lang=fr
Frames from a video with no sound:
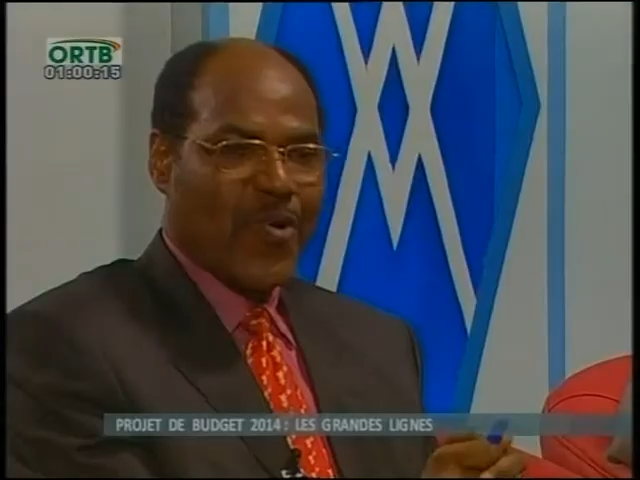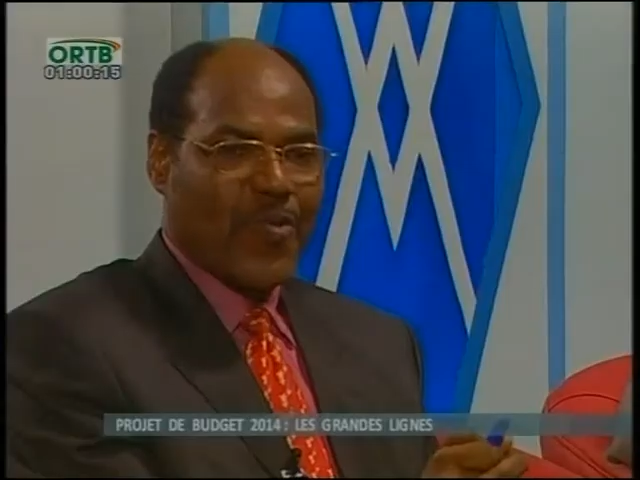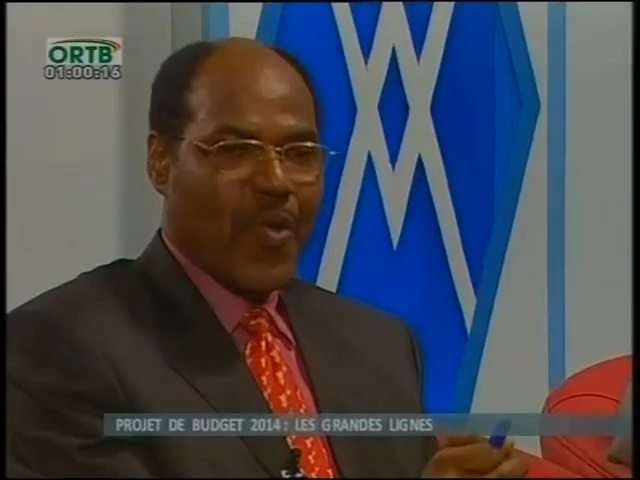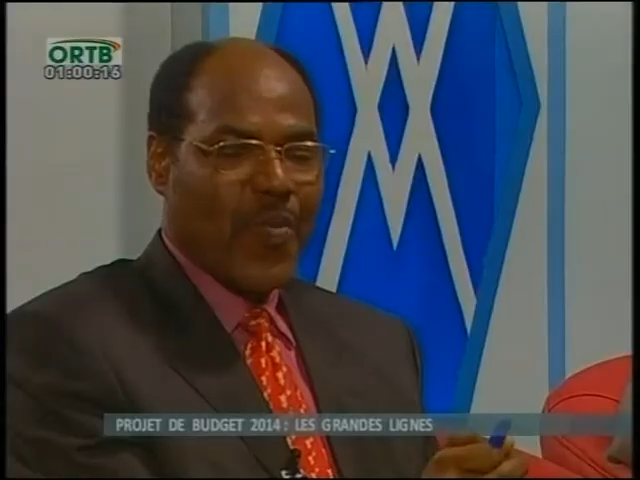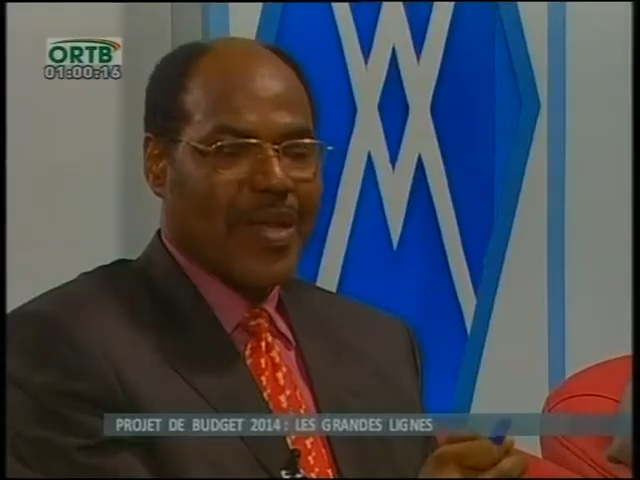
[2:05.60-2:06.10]

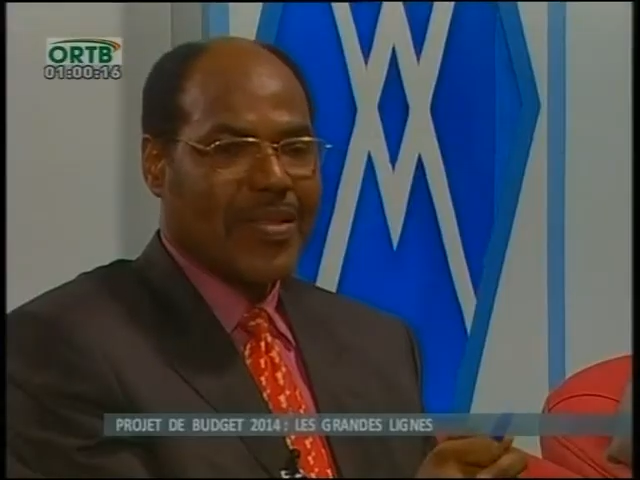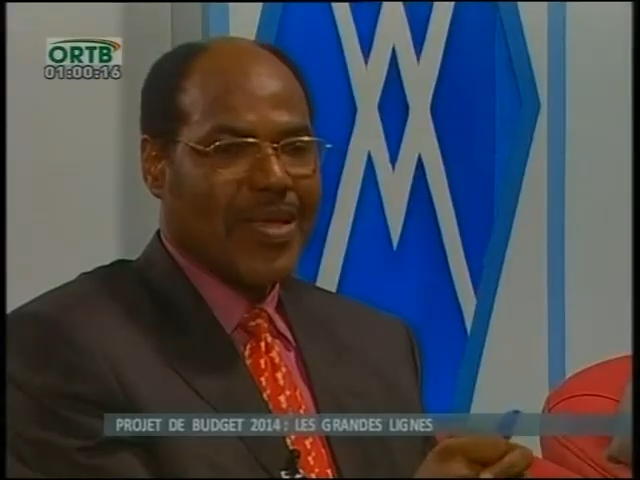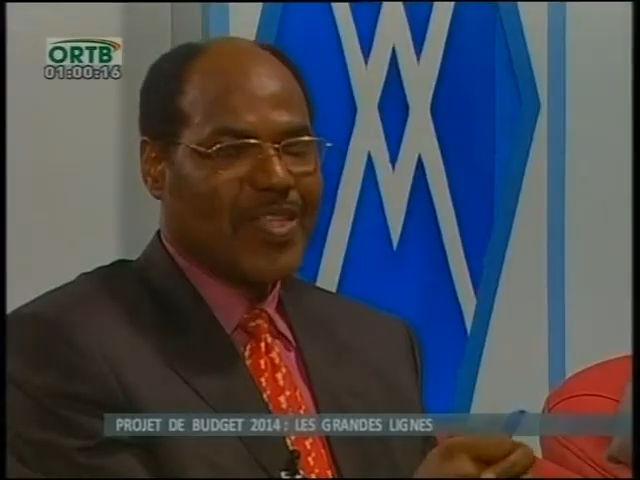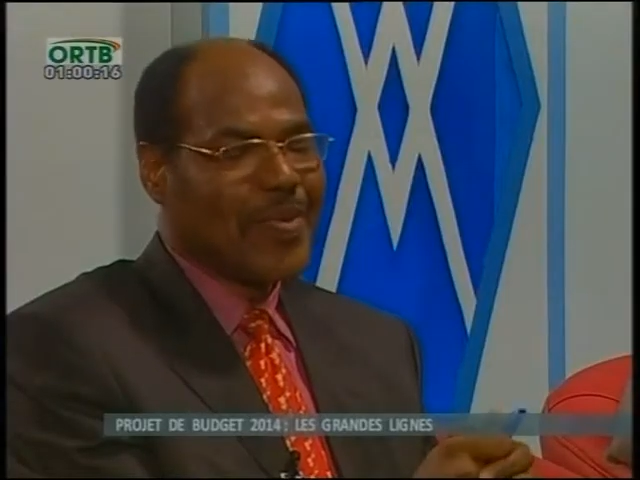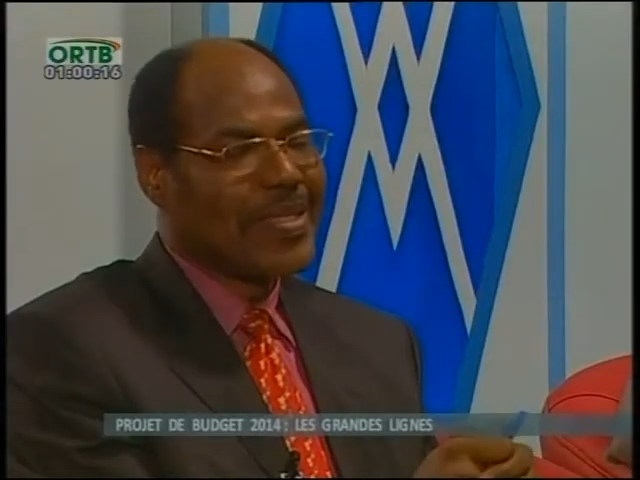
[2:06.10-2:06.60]

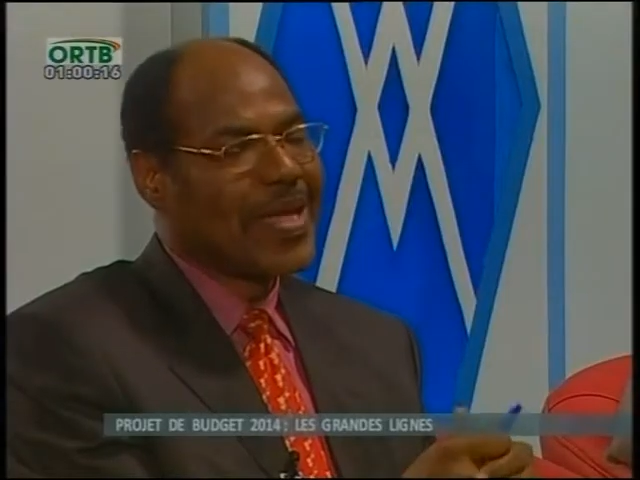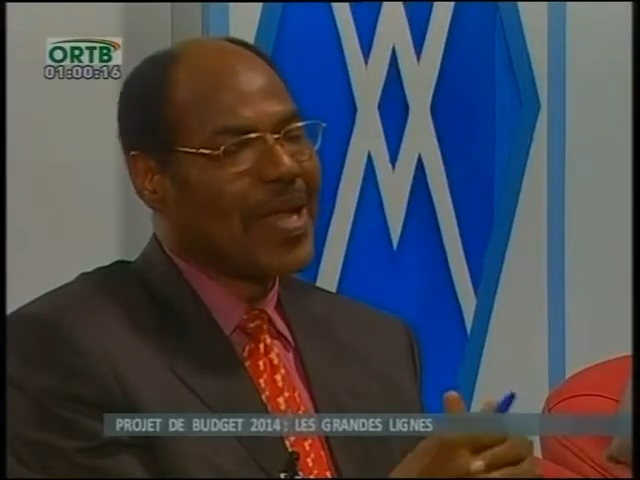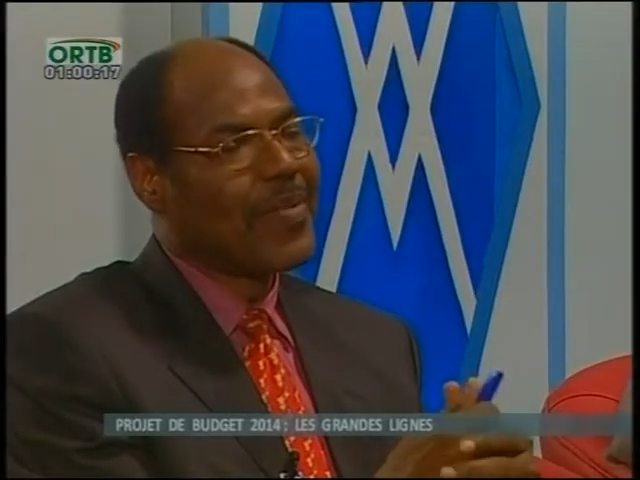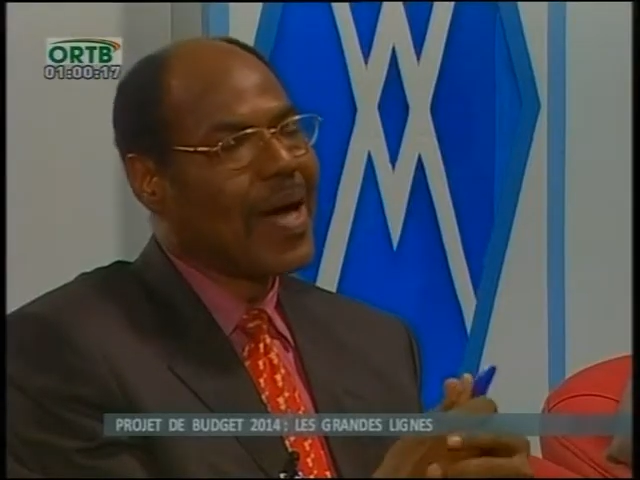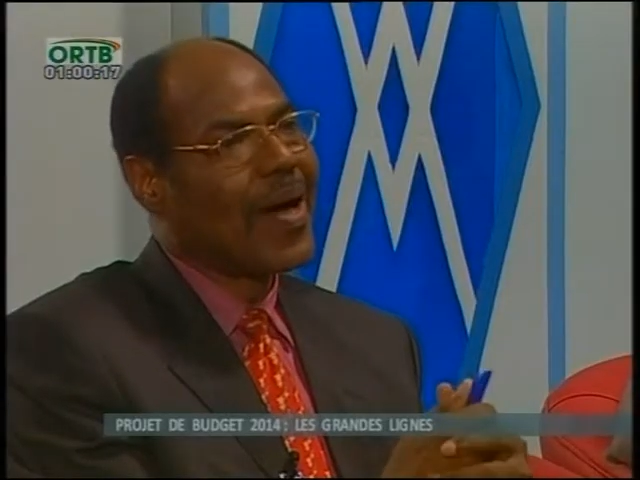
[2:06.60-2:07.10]
demandées
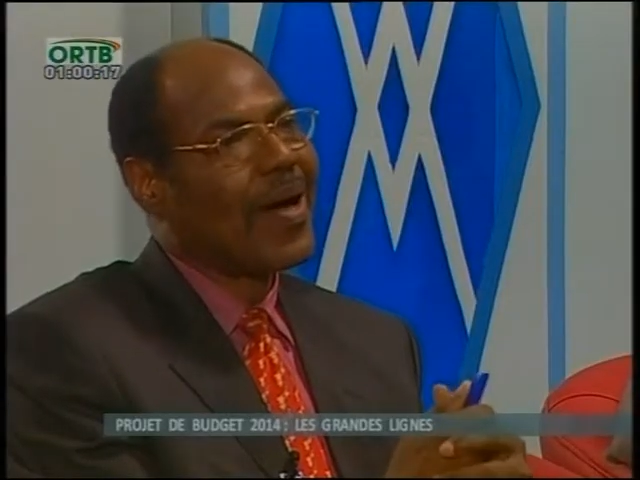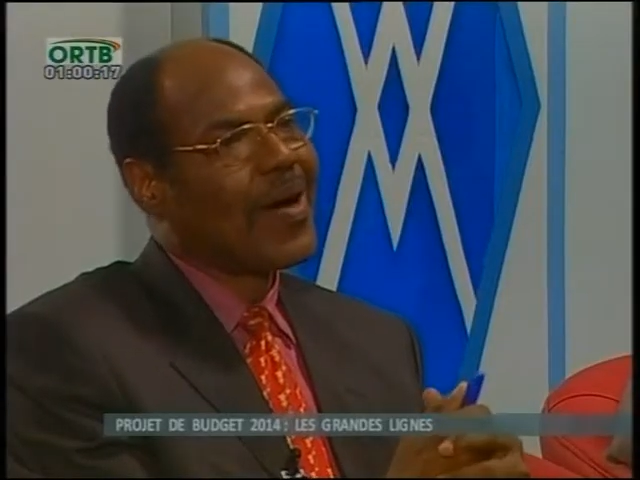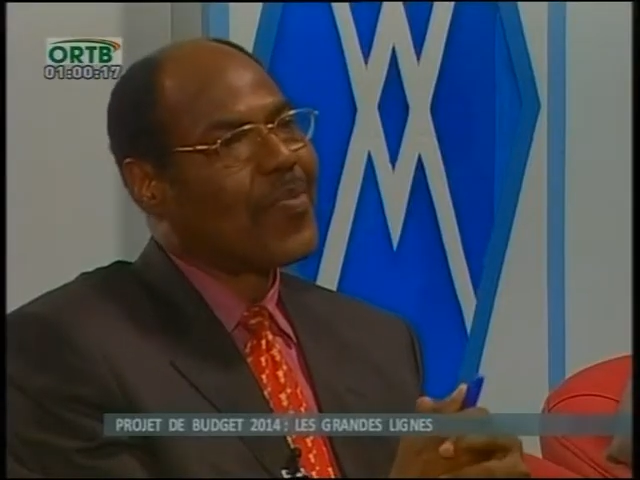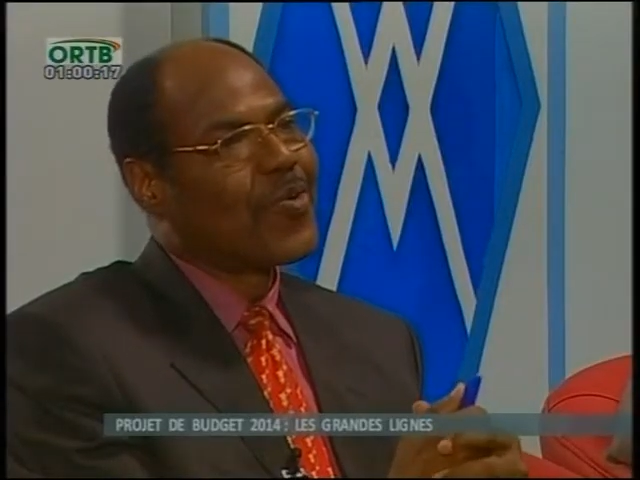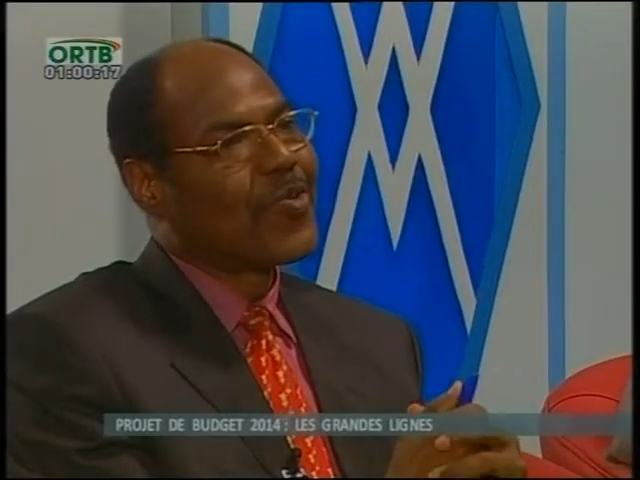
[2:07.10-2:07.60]
spécialement
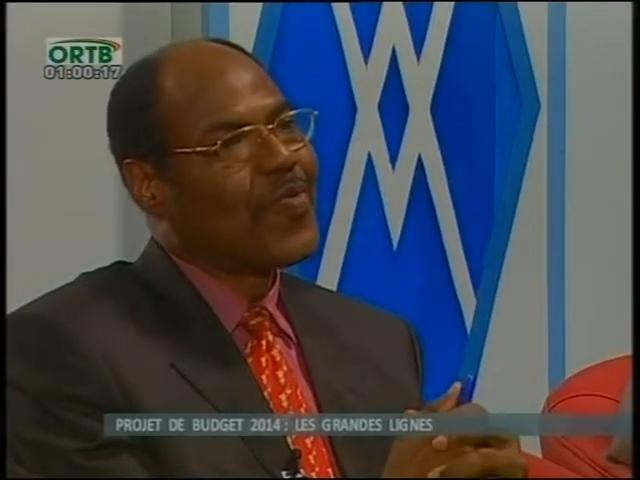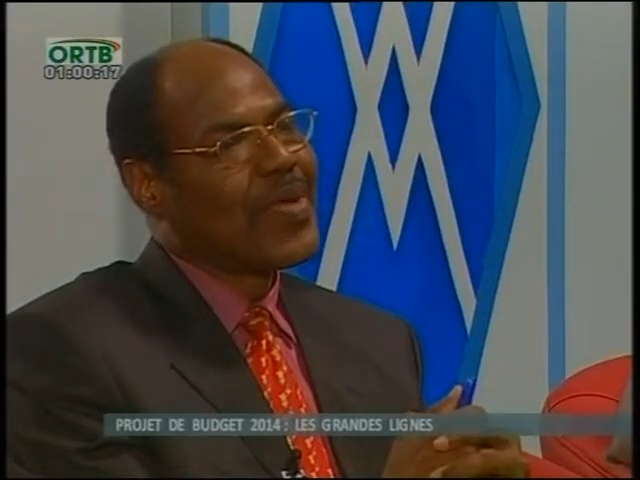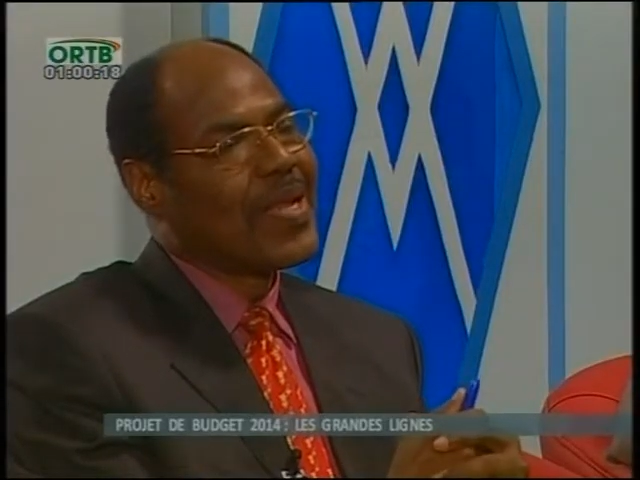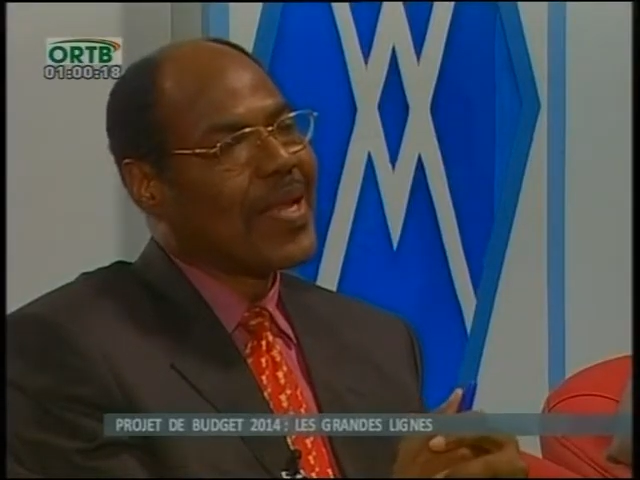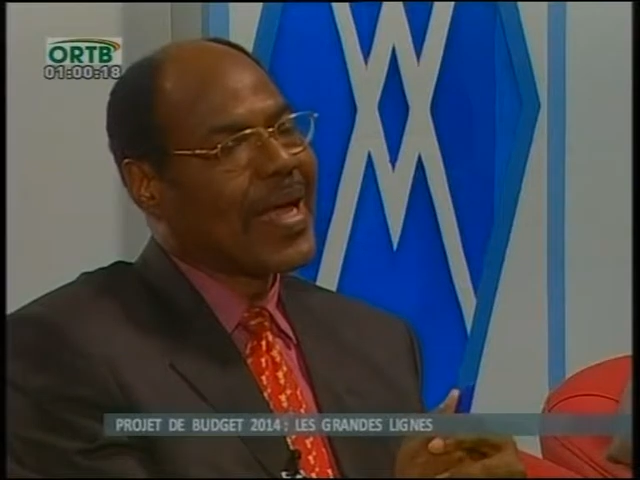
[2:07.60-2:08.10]
pour
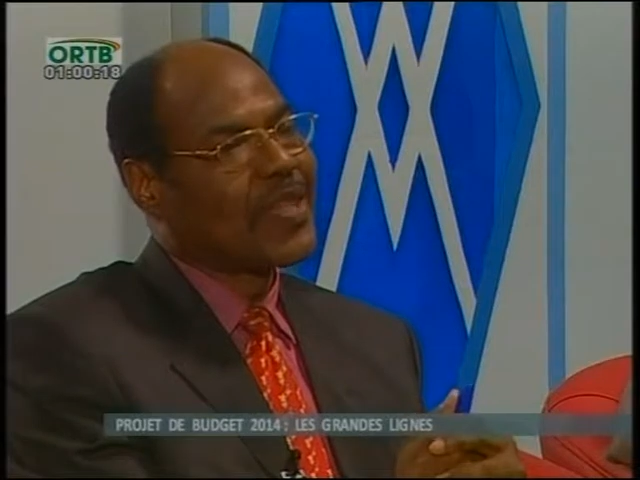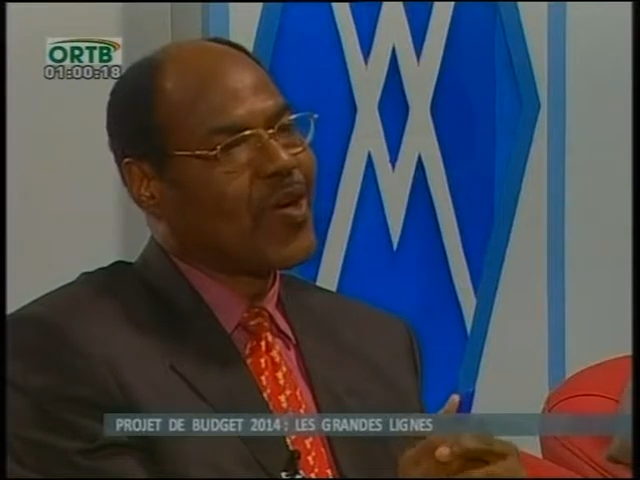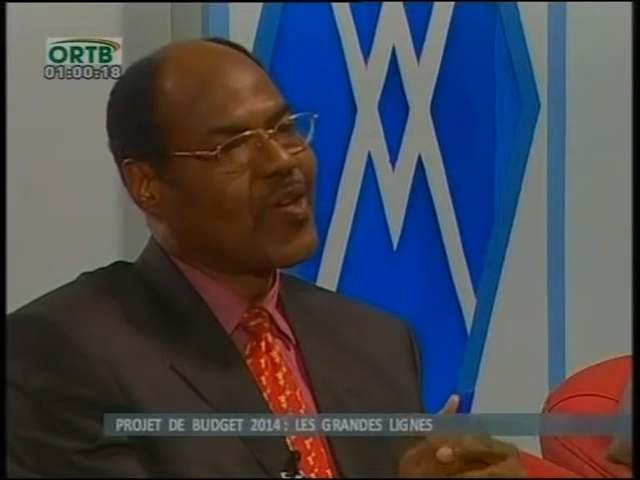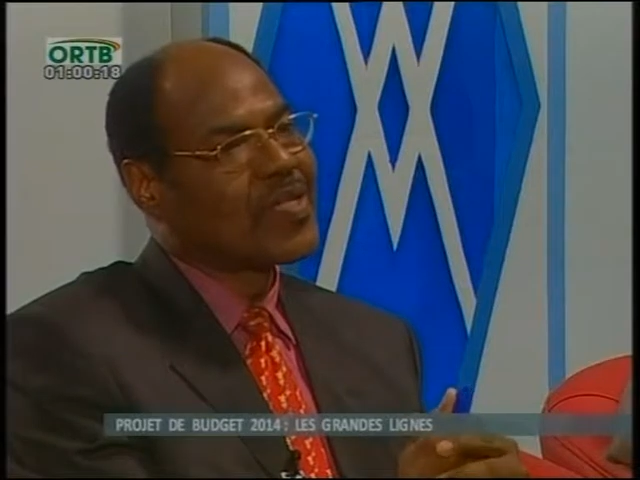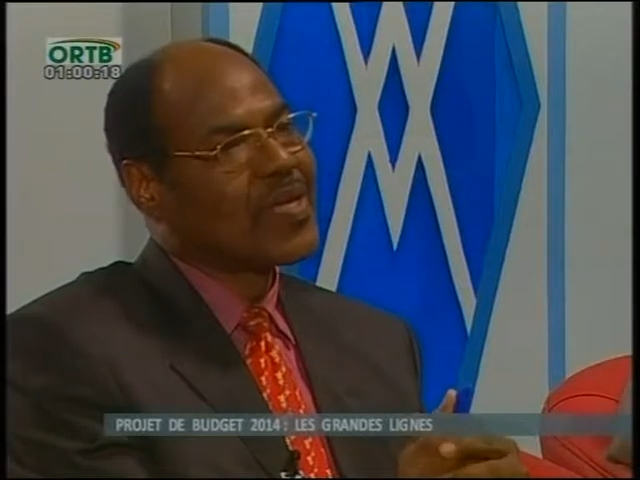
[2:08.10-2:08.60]

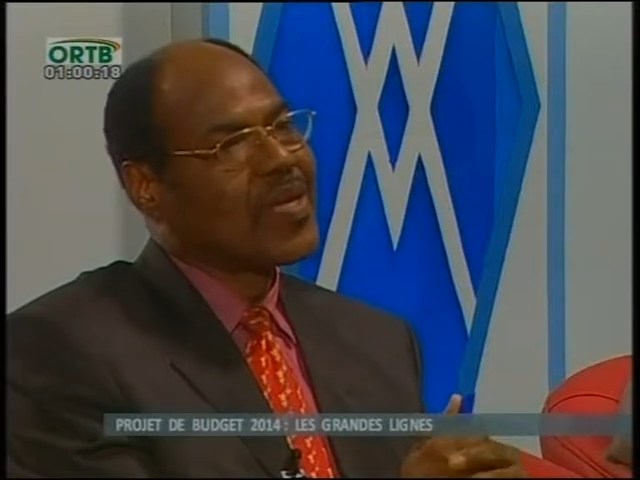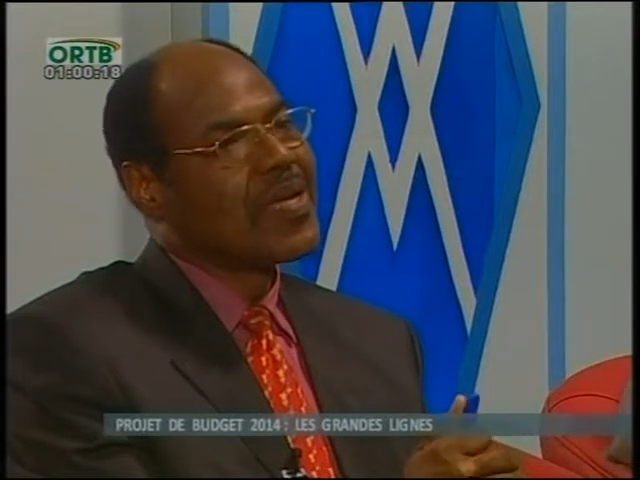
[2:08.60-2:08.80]
2014,